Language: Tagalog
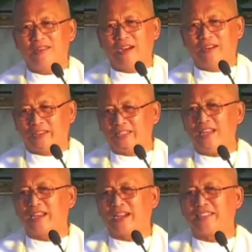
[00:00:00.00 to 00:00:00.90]
Ah,
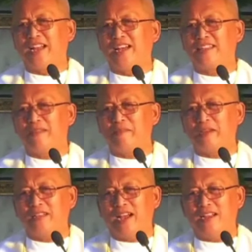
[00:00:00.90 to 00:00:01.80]
kita na kasi nati man
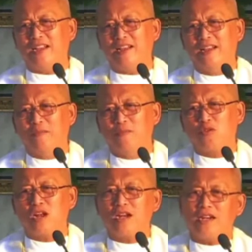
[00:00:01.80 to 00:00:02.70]
kita ana
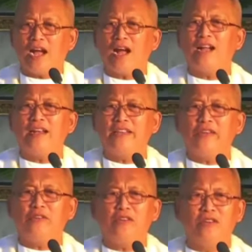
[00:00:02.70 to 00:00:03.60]
murag nagagad
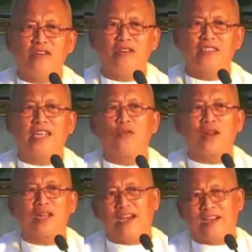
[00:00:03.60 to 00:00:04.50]
gyud sa
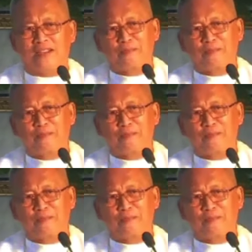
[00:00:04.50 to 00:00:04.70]
kwarta.